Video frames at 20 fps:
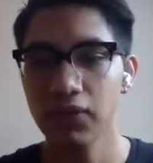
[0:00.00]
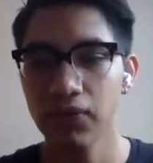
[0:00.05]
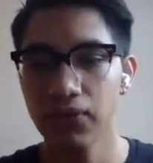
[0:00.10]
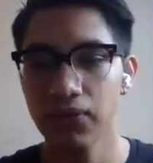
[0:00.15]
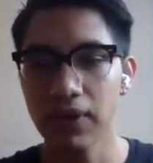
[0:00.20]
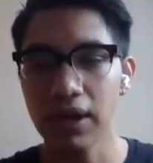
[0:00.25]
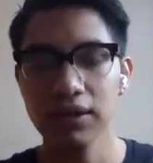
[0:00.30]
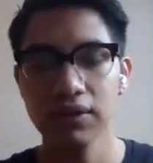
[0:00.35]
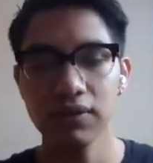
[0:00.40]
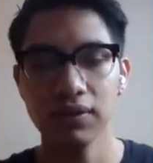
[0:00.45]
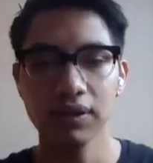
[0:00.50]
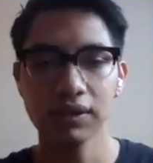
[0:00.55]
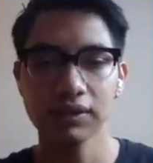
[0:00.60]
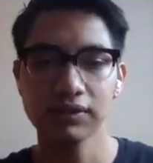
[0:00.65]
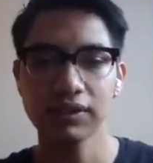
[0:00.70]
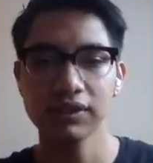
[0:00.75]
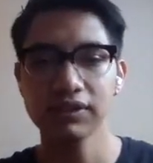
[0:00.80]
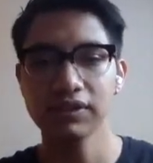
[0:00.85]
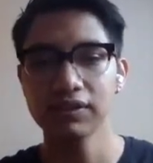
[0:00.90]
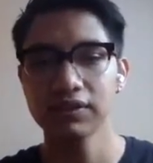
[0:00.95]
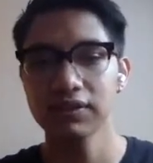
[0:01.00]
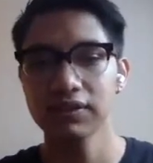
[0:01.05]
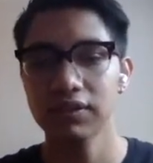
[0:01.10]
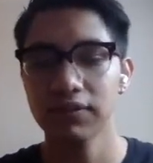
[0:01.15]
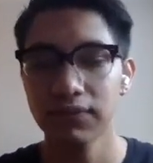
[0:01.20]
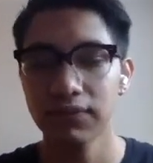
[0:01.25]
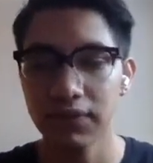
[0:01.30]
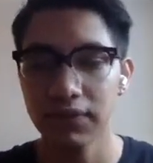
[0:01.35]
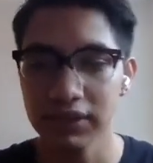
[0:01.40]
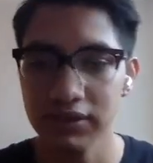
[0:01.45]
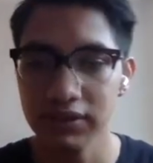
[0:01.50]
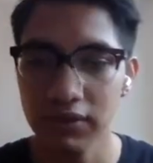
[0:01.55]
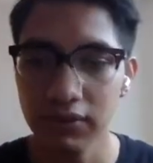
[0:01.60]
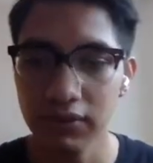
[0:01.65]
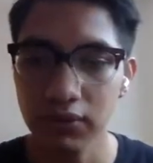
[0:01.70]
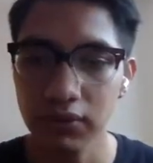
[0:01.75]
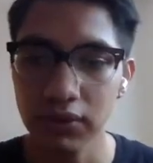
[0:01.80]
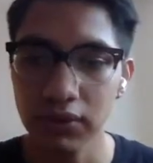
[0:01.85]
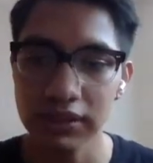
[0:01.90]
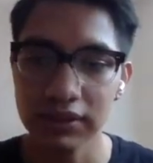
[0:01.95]
un fallo en estas
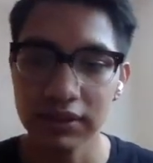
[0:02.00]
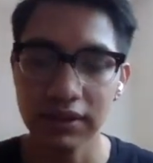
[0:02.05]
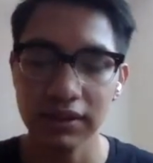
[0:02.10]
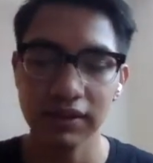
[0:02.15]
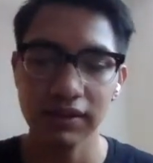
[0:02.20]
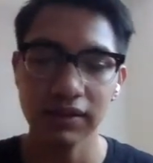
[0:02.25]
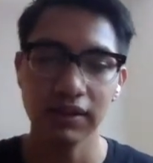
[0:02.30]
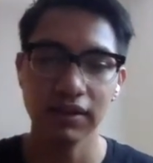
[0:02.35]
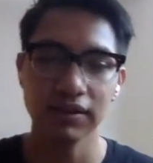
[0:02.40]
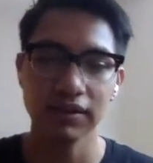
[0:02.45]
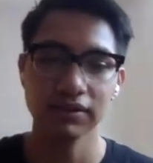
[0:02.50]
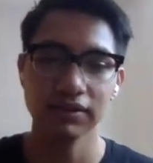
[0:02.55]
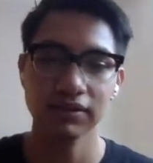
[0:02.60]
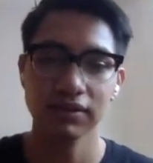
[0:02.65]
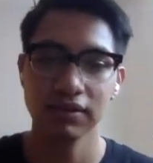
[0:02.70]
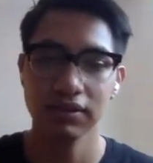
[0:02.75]
infraestructuras críticas?